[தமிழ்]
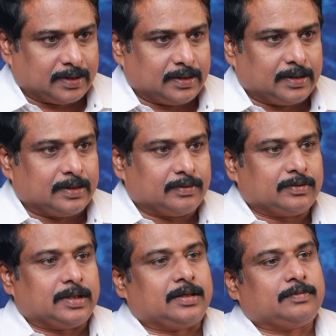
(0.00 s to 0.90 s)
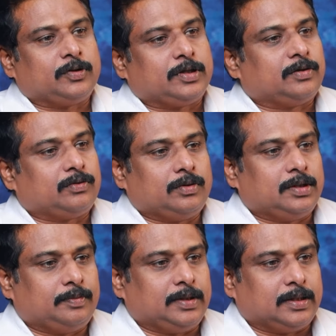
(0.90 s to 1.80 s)
படங்களில் அவருக்கான முக்கிய ரோல்
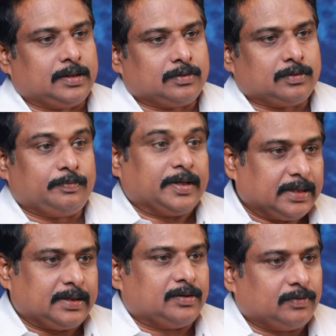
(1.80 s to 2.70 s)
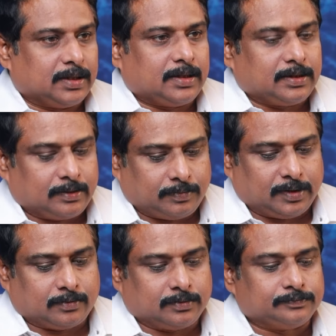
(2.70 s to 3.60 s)
அப்படிலாம் இருக்கும் பெரிய நிறுவனங்கள்
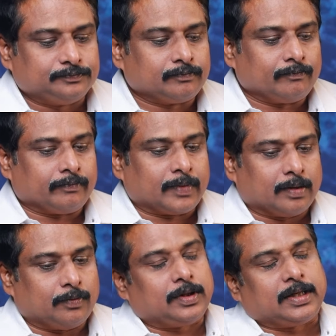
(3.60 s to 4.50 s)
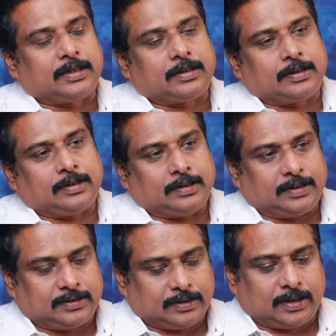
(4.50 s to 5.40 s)
அப்படி இருக்கும் எதை
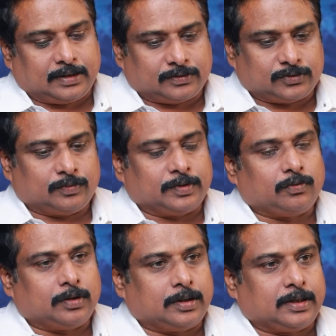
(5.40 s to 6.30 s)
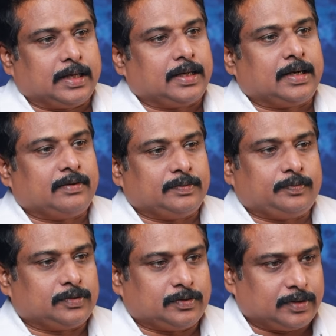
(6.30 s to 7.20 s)
எடுத்துக்காட்டாக வச்சுக்கோமே கேரளாவை
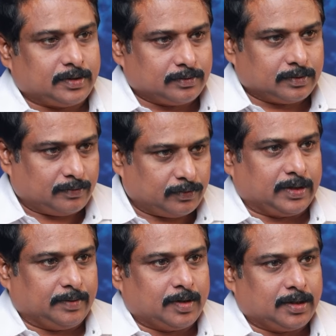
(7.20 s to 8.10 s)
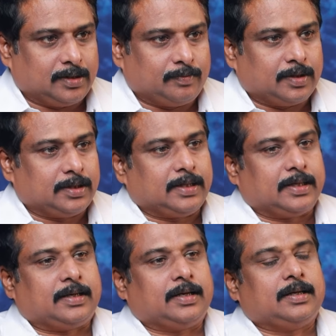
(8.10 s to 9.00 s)
பொறுத்த வரைக்கும் அவருடைய மாநிலமான
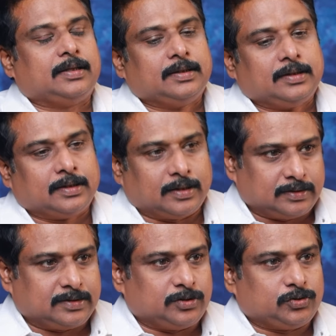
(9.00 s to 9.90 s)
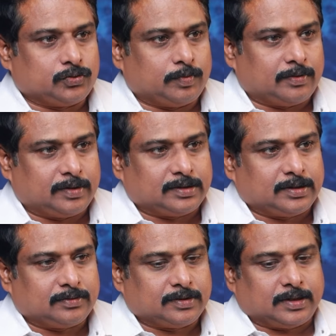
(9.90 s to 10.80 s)
கேரளா திருச்சூர்
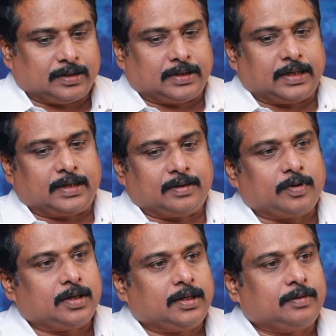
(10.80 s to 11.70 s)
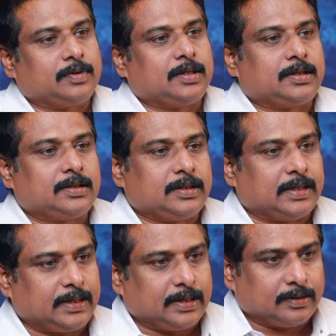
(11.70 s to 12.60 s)
மாவட்டத்தில் இருந்திருக்கார் கேரள மாநிலம்ங்கிறது
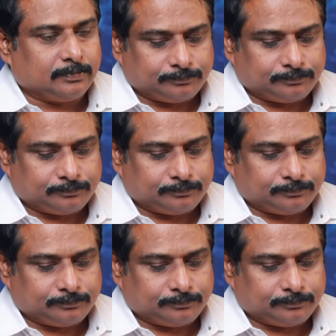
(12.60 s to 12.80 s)
நிறையா